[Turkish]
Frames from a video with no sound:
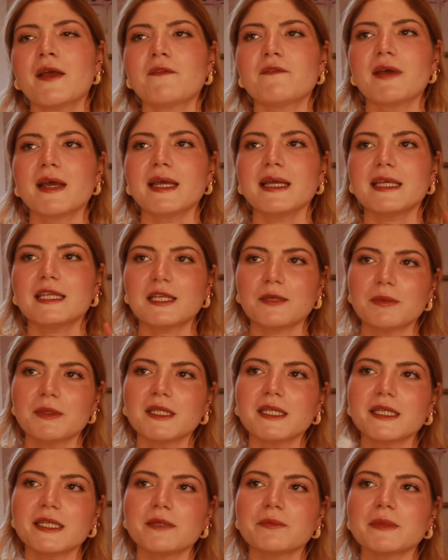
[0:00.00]
Ve
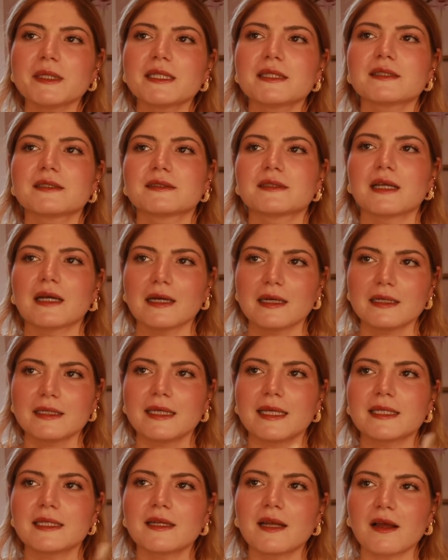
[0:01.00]
2020 yılında
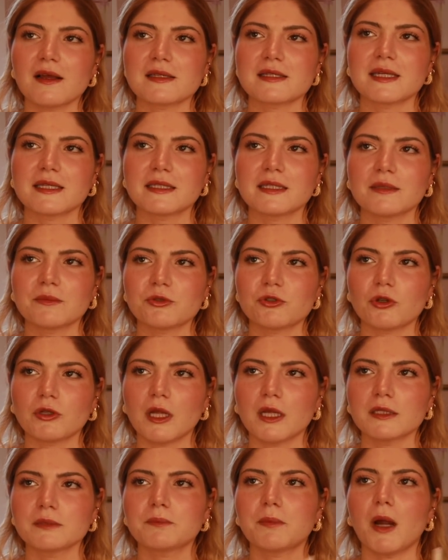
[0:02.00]
yeni lanse edilmiş
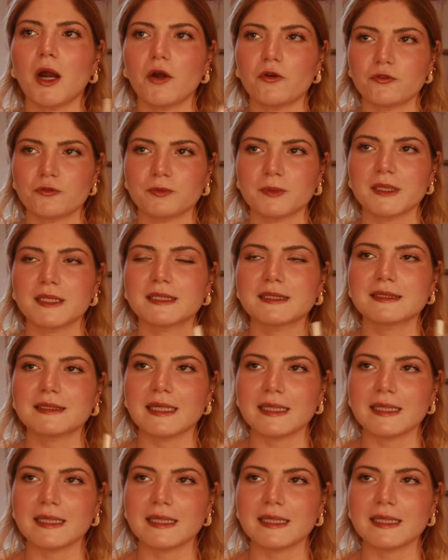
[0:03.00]
olan parfümleri